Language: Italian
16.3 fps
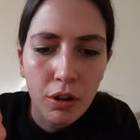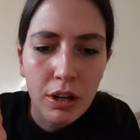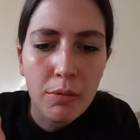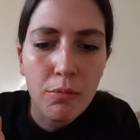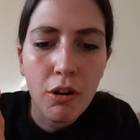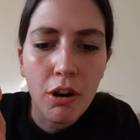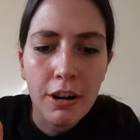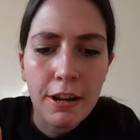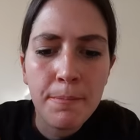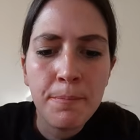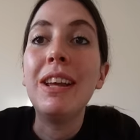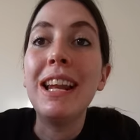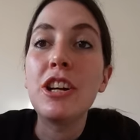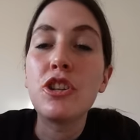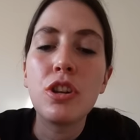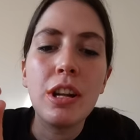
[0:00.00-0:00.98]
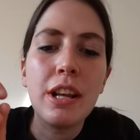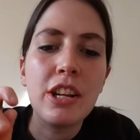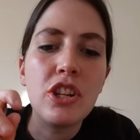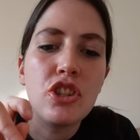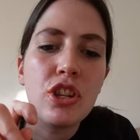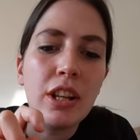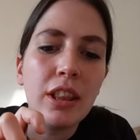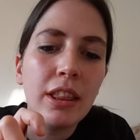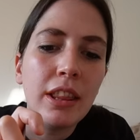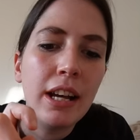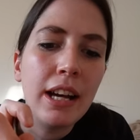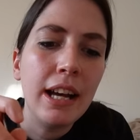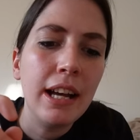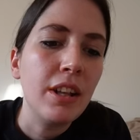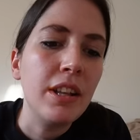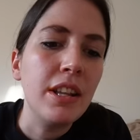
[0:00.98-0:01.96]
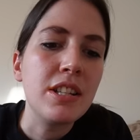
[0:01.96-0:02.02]
buoni buoni. Vi lascio la
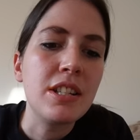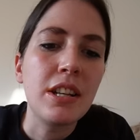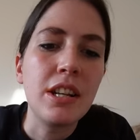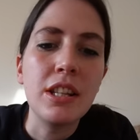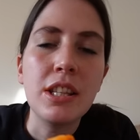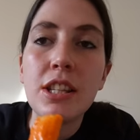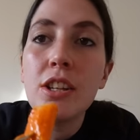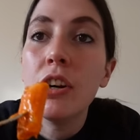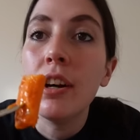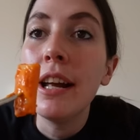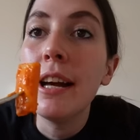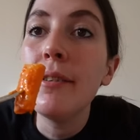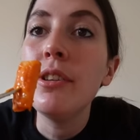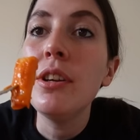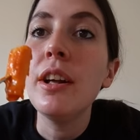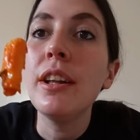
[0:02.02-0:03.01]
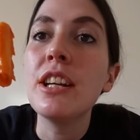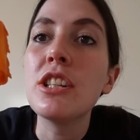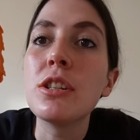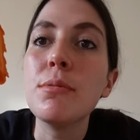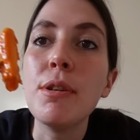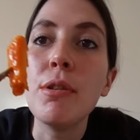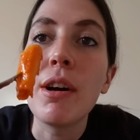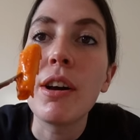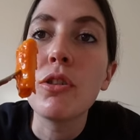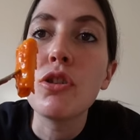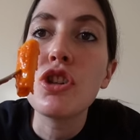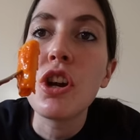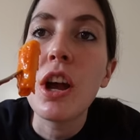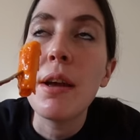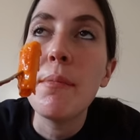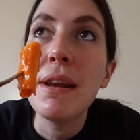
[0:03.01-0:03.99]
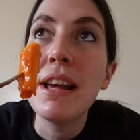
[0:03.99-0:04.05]
ricetta in descrizione. Io adesso mi guardo
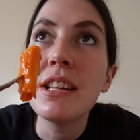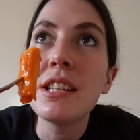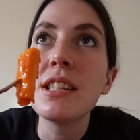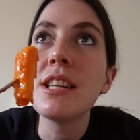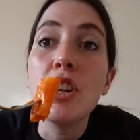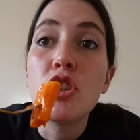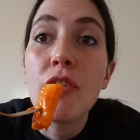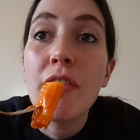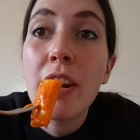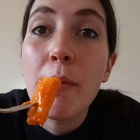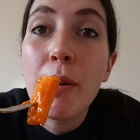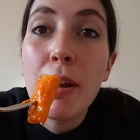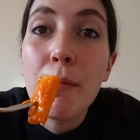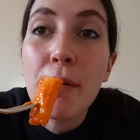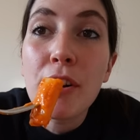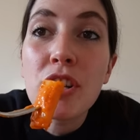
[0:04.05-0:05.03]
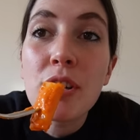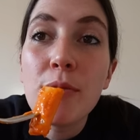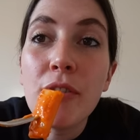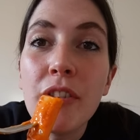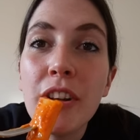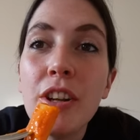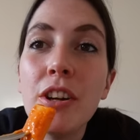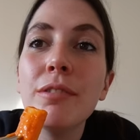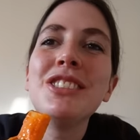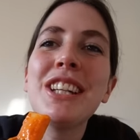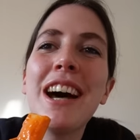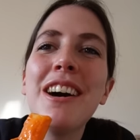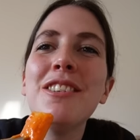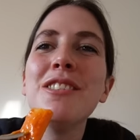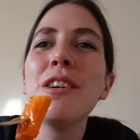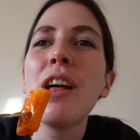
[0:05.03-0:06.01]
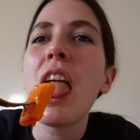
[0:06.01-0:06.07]
Shameless e ci vediamo nel prossimo video.
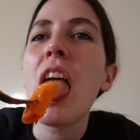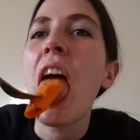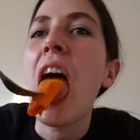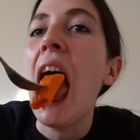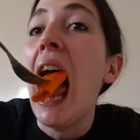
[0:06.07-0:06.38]
Ciao!